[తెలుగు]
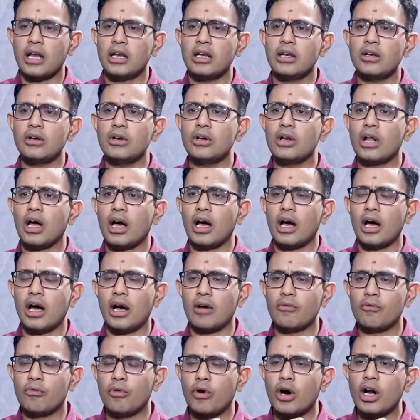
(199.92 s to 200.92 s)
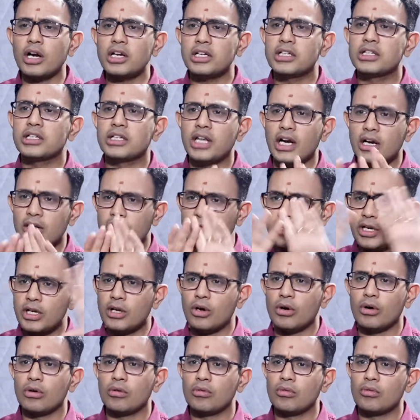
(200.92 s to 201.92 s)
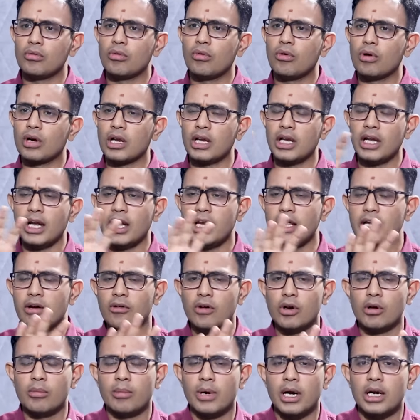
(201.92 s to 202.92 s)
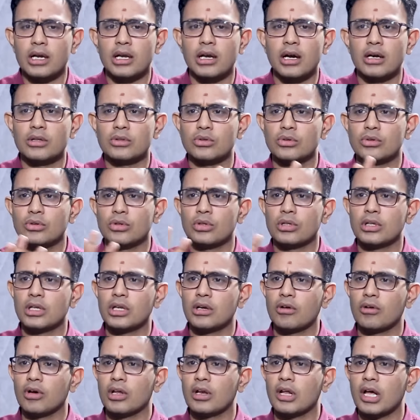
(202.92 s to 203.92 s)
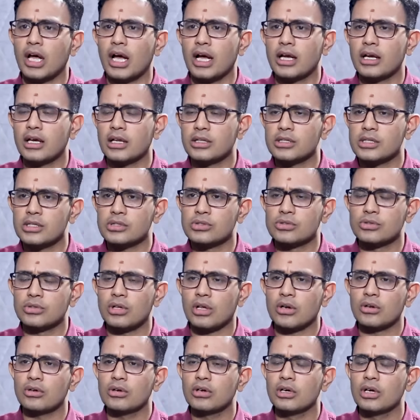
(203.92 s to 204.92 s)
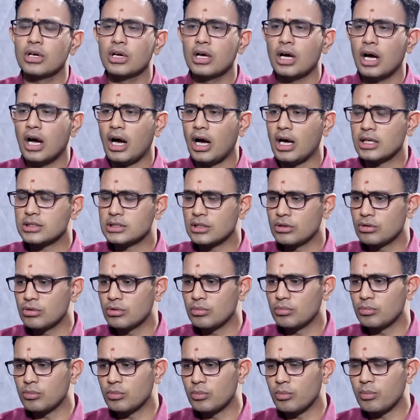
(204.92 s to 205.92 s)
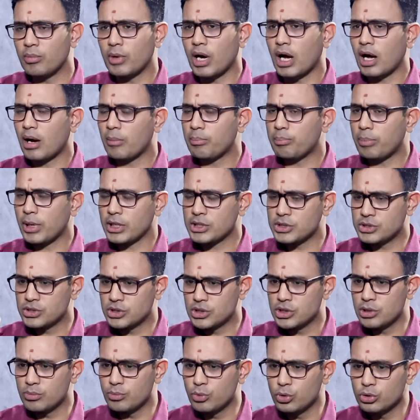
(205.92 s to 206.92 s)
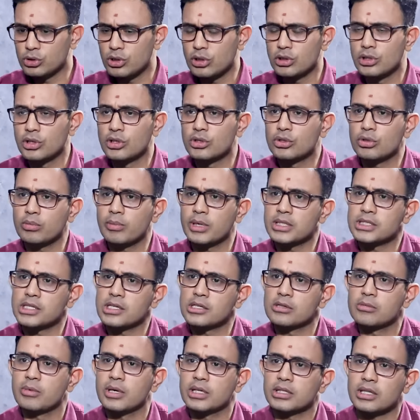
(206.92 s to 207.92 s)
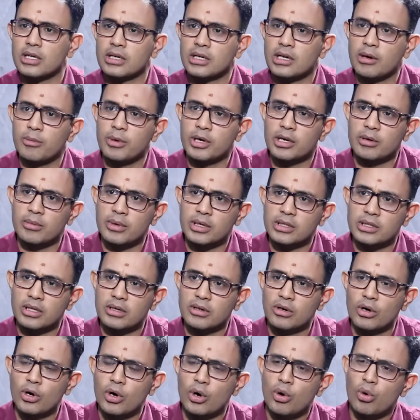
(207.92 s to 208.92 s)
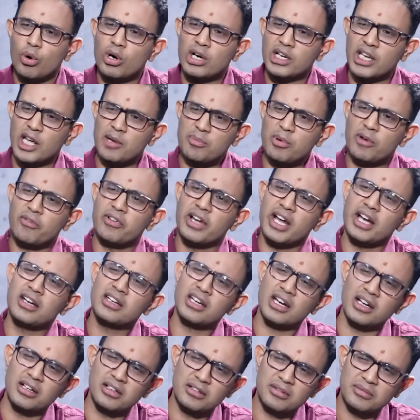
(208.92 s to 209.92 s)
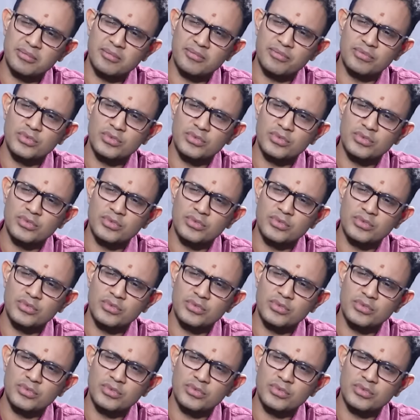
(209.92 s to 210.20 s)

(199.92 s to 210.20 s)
అన్ వాంటెడ్ వీడియో ఒక లేడీ ఎవరో మాట్లాడుతుంటుంది ఎవరో యాంకర్ చేస్తుంటారు అసలు పచ్చి బూతులు తిడుతూ మెసేజ్లు పెడతారు కమెంట్లు పెడతారు ఒక టైప్ ఆఫ్ హేట్రెడ్